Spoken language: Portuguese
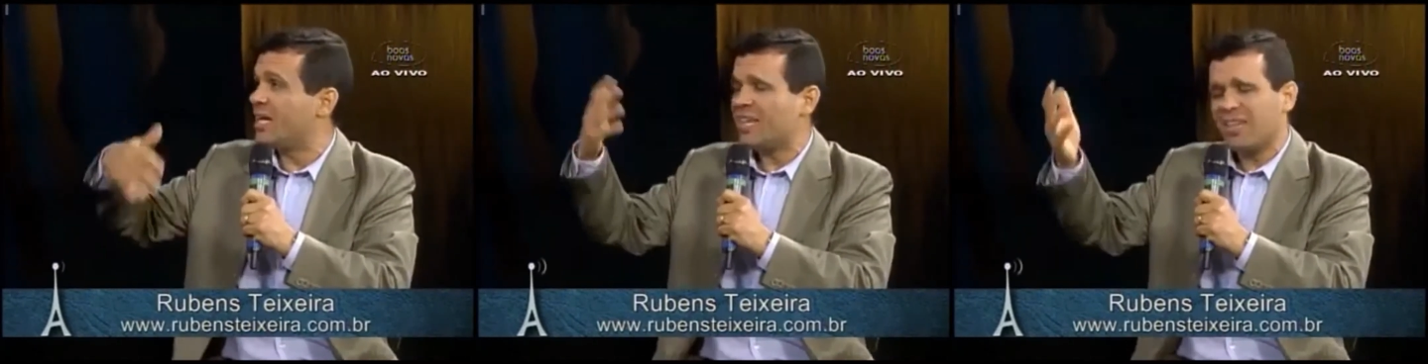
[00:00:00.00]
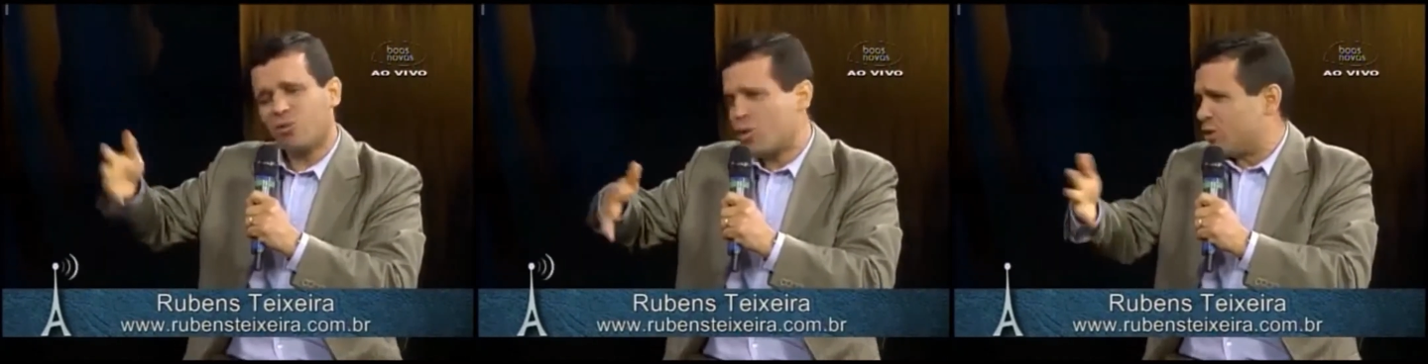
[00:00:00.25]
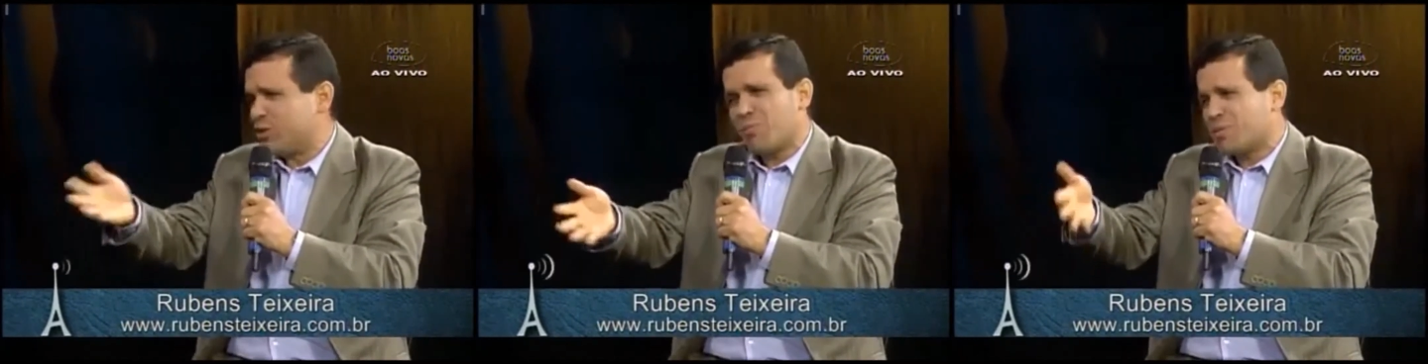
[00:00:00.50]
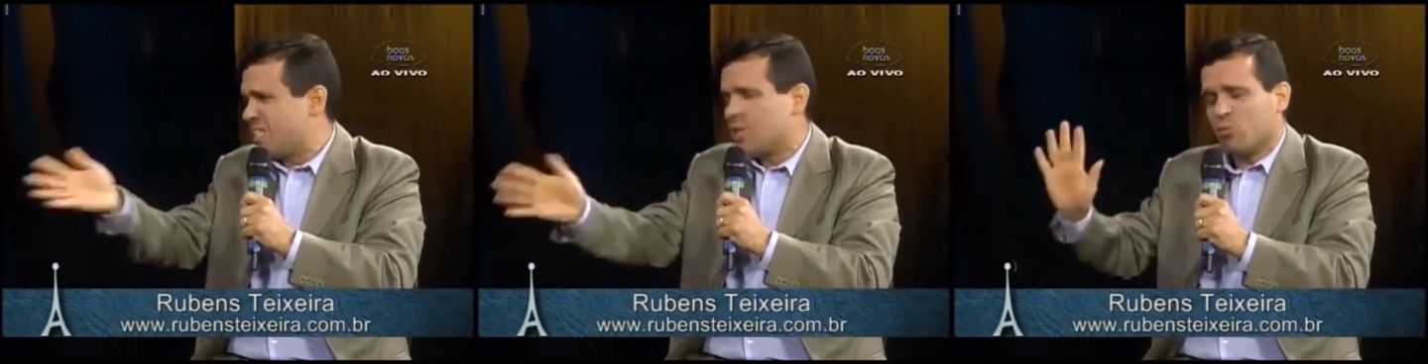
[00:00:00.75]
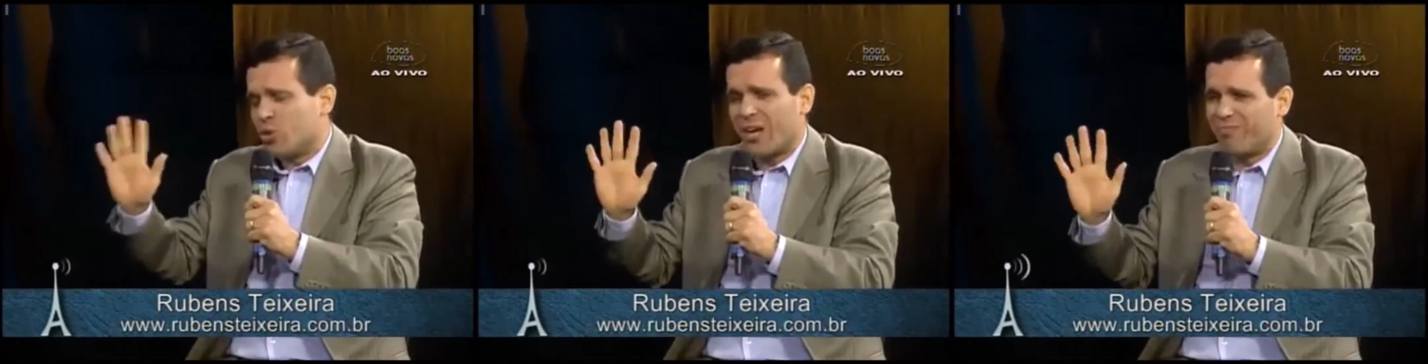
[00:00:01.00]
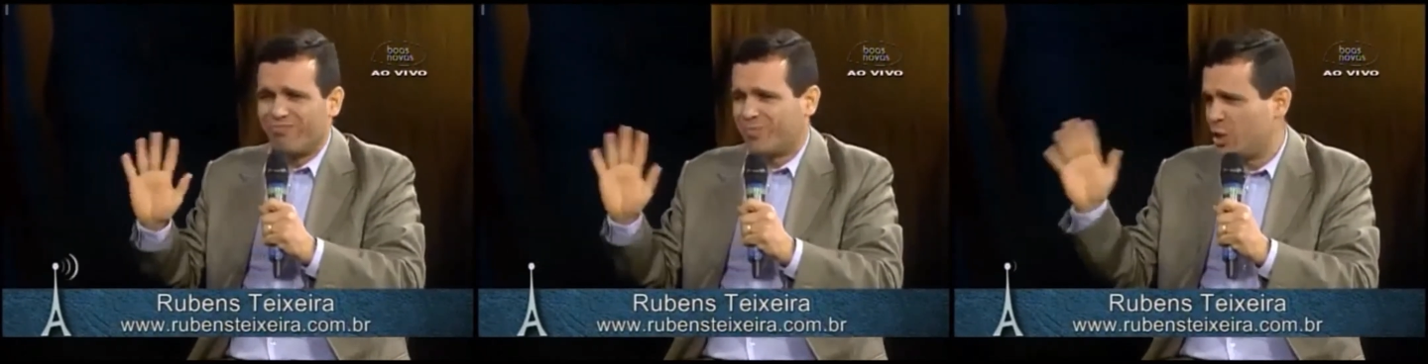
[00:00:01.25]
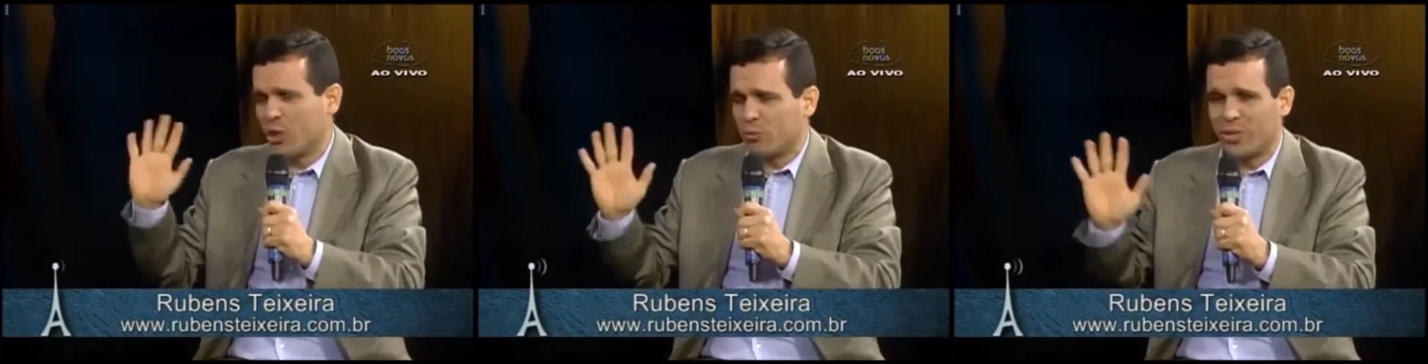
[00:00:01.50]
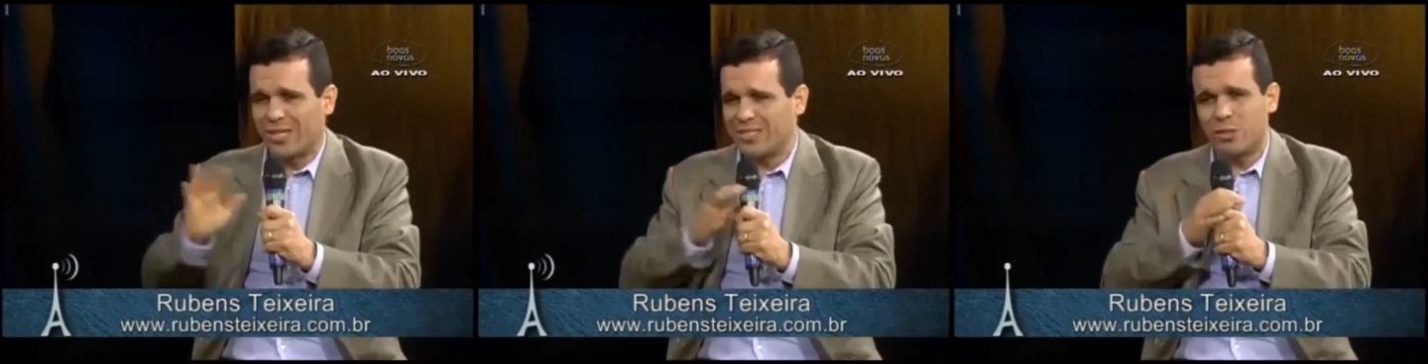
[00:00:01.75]
É, é lógico, tinha que mudar.
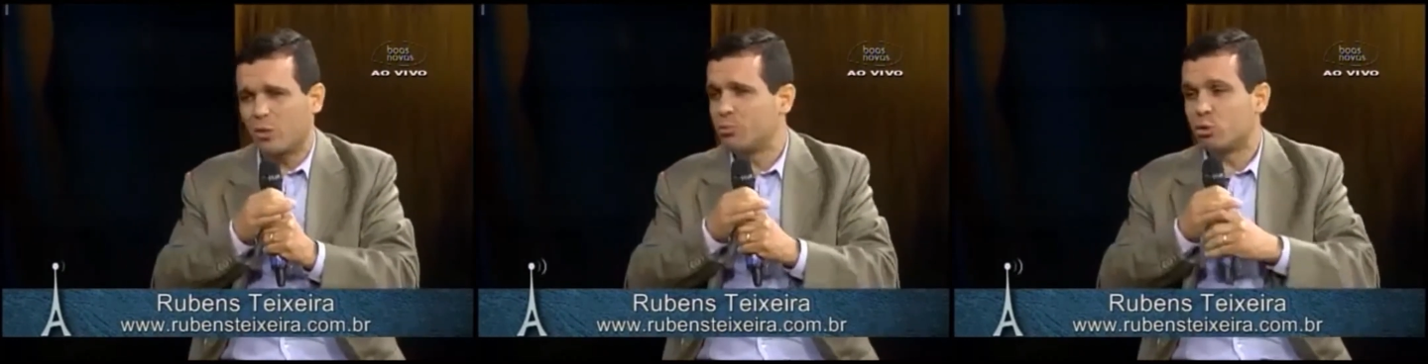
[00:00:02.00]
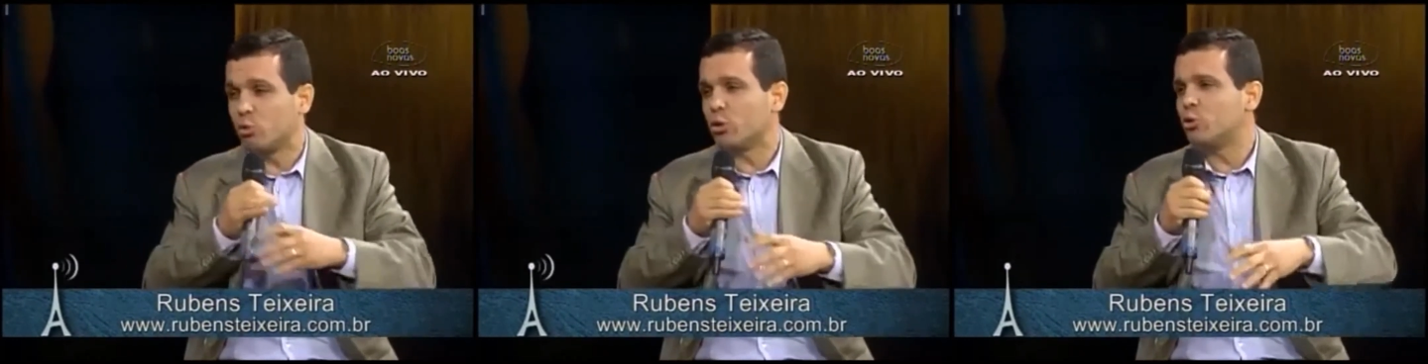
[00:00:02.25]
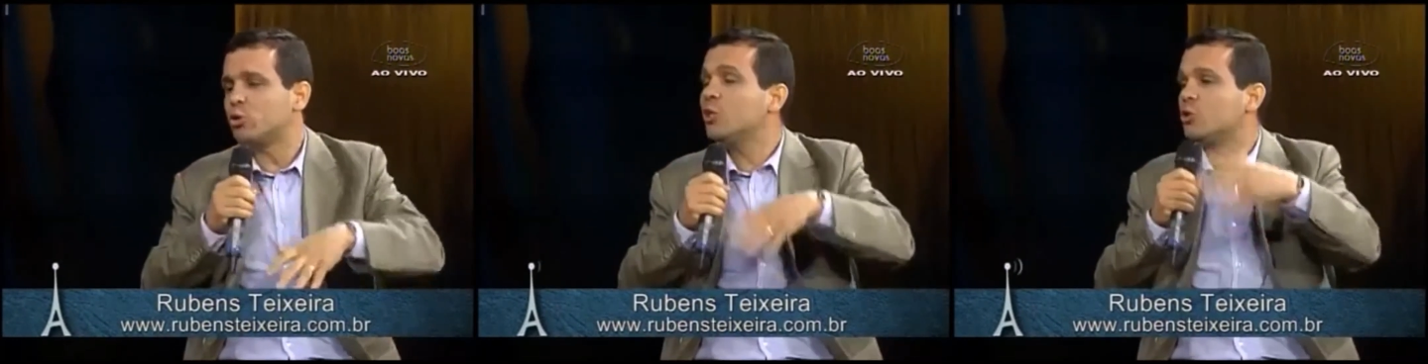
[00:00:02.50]
Tinha que mudar. Isso é um absurdo.